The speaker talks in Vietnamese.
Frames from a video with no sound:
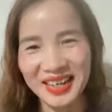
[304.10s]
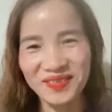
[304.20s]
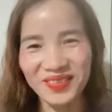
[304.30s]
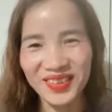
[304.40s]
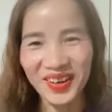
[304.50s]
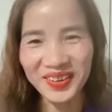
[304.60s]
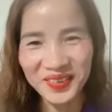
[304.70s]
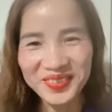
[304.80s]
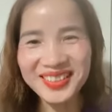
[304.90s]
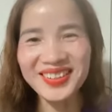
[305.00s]
xem có
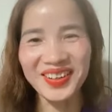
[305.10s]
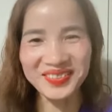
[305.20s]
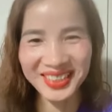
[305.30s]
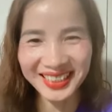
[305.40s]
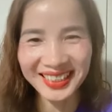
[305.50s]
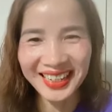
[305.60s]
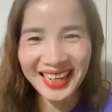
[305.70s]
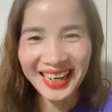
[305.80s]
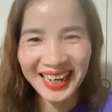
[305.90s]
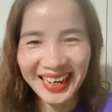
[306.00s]
đúng như Hoàng Viết
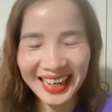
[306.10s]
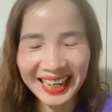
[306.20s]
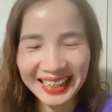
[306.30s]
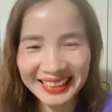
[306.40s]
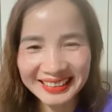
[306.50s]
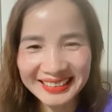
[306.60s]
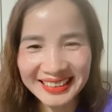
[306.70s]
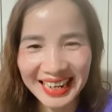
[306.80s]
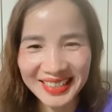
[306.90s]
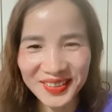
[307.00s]
à,
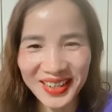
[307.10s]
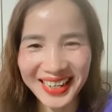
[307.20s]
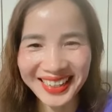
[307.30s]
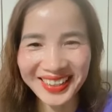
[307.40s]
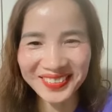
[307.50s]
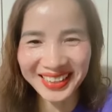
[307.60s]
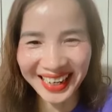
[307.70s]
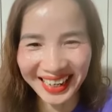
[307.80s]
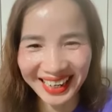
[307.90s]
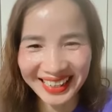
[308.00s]
đưa ra chủ đề hay không
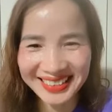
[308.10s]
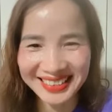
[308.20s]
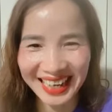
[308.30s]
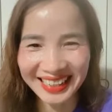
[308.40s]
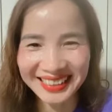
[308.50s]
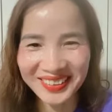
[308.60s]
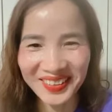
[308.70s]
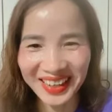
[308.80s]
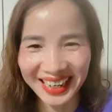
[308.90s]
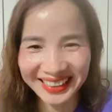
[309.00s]
nhá. Anh Sáng
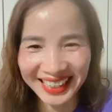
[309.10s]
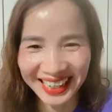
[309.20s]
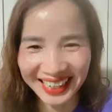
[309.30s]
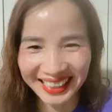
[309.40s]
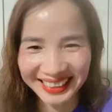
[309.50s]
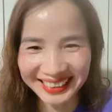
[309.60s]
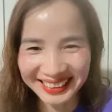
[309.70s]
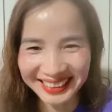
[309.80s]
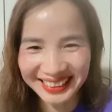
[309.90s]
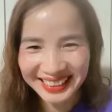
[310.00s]
cố gắng nhá.
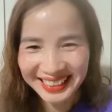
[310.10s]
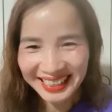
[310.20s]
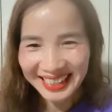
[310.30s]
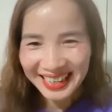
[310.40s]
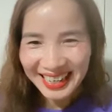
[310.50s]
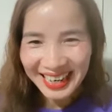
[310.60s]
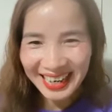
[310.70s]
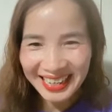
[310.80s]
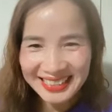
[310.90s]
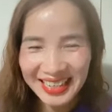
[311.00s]

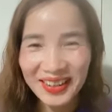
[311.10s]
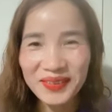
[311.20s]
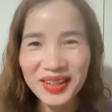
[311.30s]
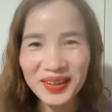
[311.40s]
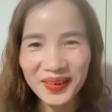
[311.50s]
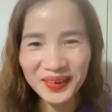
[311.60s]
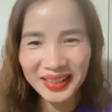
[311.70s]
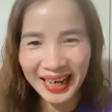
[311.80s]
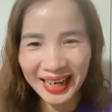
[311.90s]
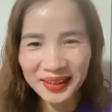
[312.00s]
à, Chào em Hiền Đố
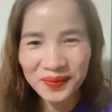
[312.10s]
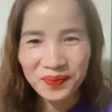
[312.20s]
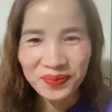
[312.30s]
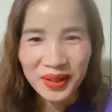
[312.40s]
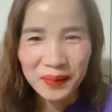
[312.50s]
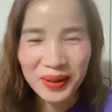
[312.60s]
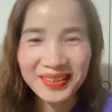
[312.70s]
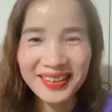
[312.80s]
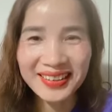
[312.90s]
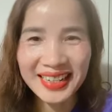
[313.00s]
nhá.
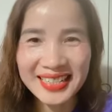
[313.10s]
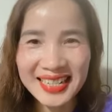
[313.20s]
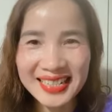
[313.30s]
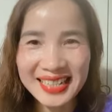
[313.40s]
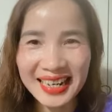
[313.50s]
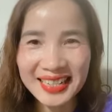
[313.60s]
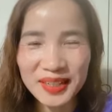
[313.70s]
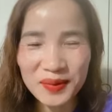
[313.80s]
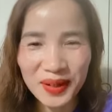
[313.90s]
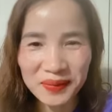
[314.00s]
Mọi người có thể chia sẻ
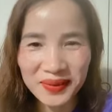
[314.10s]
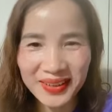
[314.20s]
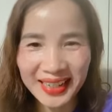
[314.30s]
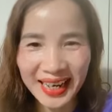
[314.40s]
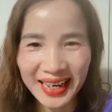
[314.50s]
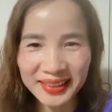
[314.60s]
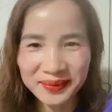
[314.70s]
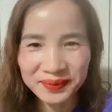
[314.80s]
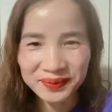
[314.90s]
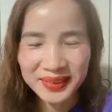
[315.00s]
livestream cho Hoàng Viết với
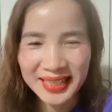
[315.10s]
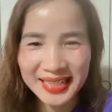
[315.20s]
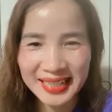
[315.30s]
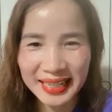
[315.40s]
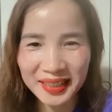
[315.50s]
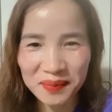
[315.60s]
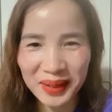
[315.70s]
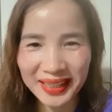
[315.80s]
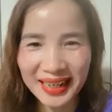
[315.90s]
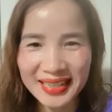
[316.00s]
nha. Chia sẻ thật
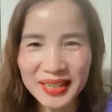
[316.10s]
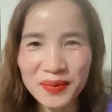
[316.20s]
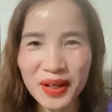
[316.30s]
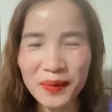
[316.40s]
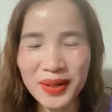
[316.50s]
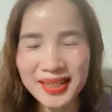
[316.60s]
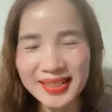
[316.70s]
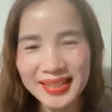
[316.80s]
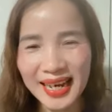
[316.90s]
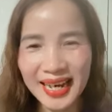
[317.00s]
mạnh livestream cho Hoàng Viết,
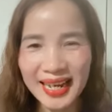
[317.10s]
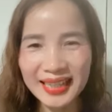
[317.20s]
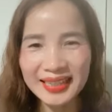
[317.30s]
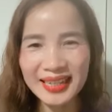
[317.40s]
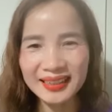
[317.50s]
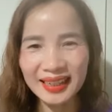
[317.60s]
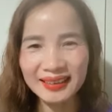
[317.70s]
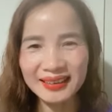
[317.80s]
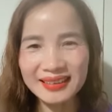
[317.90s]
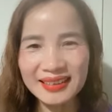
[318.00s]
share trên
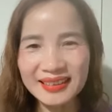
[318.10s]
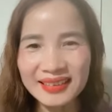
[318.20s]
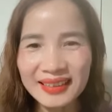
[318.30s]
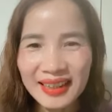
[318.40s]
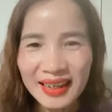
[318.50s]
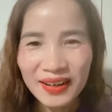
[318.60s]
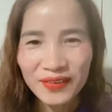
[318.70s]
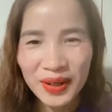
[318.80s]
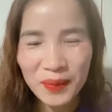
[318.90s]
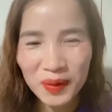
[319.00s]
các tường
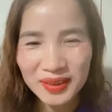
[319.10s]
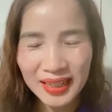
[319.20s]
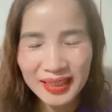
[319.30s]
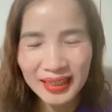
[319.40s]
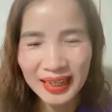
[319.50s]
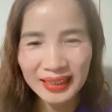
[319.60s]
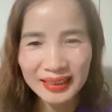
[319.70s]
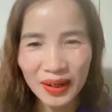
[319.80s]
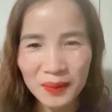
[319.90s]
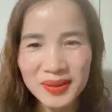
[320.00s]
Facebook, trên
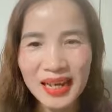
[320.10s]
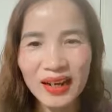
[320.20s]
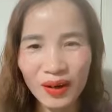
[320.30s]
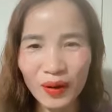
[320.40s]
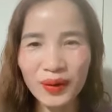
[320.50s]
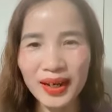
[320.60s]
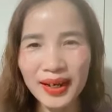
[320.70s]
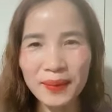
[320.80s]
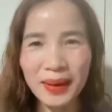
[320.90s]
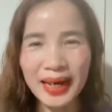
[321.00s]
các nhóm Zalo
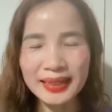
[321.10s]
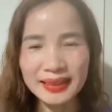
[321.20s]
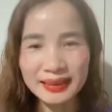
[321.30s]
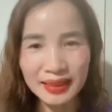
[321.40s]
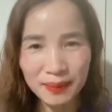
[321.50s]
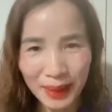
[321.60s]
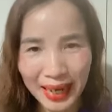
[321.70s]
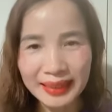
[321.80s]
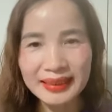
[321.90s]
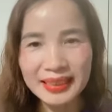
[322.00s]
để mà những người
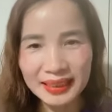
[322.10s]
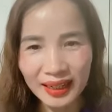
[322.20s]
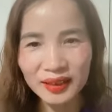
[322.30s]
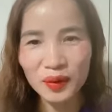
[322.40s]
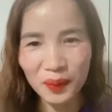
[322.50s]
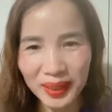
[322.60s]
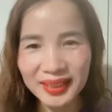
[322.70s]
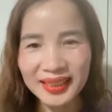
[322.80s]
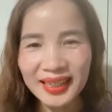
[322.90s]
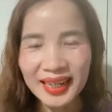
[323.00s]
bạn, người thân của
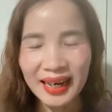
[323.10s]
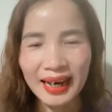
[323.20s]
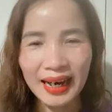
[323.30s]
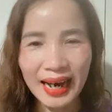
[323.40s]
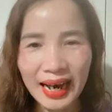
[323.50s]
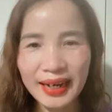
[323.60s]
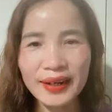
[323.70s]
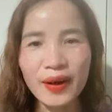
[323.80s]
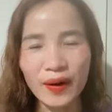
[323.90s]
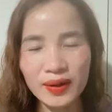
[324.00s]
mình à,
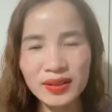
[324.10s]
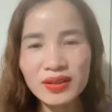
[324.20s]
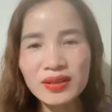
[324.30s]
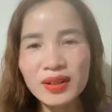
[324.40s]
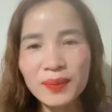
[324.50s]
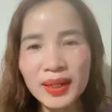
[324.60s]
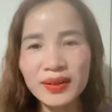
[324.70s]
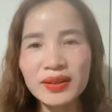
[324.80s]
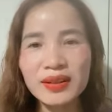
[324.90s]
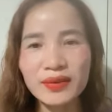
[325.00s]
ai đó chưa
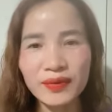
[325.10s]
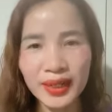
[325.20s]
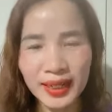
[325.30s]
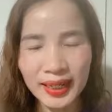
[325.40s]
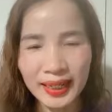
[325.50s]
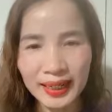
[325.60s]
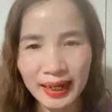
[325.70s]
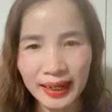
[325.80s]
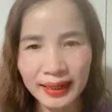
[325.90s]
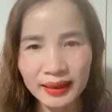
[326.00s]
biết được về
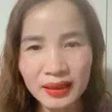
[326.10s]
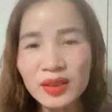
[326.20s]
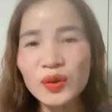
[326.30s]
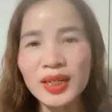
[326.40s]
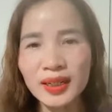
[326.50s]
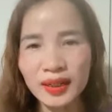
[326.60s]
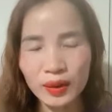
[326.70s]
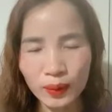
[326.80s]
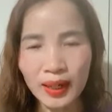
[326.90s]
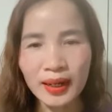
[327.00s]
cái tư duy,
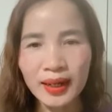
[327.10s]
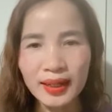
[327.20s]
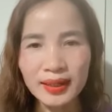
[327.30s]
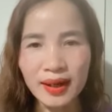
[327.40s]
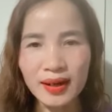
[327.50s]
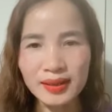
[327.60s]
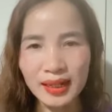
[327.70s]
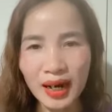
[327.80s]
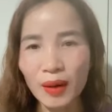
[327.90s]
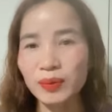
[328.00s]
đúng không ạ? Thì họ
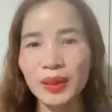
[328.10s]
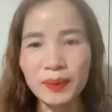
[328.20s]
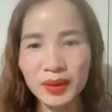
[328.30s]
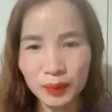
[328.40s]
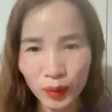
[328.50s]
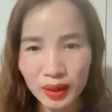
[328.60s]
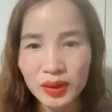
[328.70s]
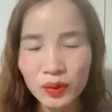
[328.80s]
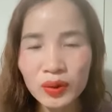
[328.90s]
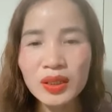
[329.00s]
sẽ học tập được một
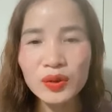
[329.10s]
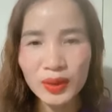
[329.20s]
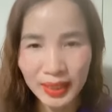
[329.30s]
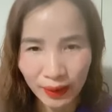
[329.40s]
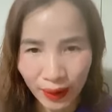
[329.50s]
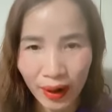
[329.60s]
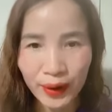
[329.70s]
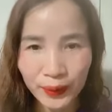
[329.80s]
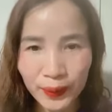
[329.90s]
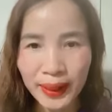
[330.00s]
cái chút tư duy nào
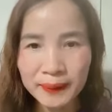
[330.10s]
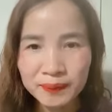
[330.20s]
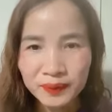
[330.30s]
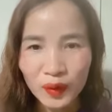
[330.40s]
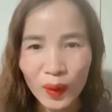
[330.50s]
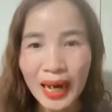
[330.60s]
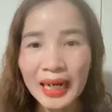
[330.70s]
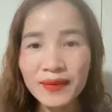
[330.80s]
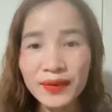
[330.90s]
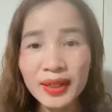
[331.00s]
đó, đúng không ạ? Qua
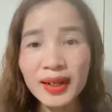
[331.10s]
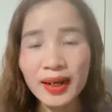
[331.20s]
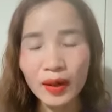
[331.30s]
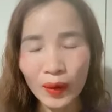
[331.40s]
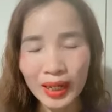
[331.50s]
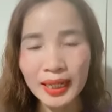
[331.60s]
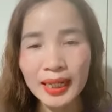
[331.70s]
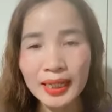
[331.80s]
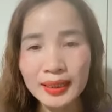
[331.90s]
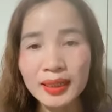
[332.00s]
cái vấn đề, qua
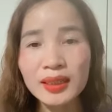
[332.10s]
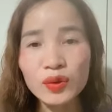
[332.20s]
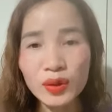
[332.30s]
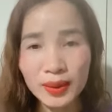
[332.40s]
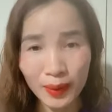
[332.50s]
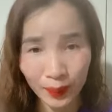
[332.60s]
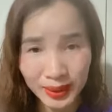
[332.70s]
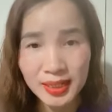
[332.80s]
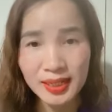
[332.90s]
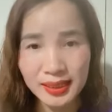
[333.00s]
cái những cái tư duy mà Hoàng
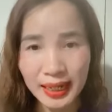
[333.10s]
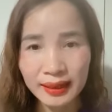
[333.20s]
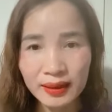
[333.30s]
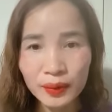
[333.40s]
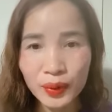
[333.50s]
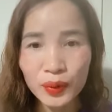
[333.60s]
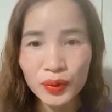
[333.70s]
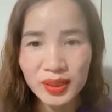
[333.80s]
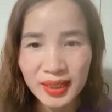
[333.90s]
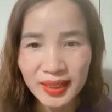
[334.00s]
Viết chia sẻ được, ông quý cô
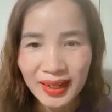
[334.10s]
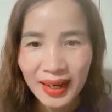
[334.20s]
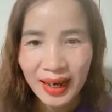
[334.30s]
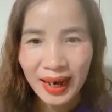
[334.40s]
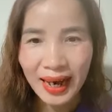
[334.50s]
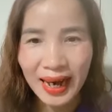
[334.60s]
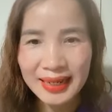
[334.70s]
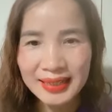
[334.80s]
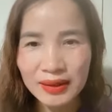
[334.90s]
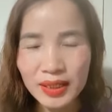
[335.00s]
chú anh chị.
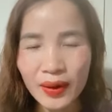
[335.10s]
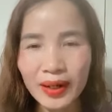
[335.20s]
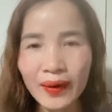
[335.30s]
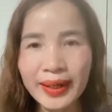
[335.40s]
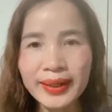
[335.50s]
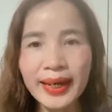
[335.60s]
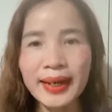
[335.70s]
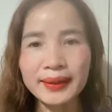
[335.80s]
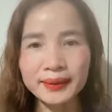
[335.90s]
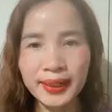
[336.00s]
À, chào chị Hoàng Loan
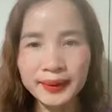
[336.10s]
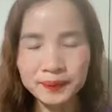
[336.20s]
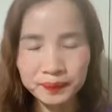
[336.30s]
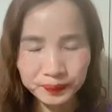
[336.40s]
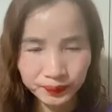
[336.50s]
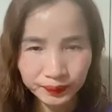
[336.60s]
nhá. Đấy.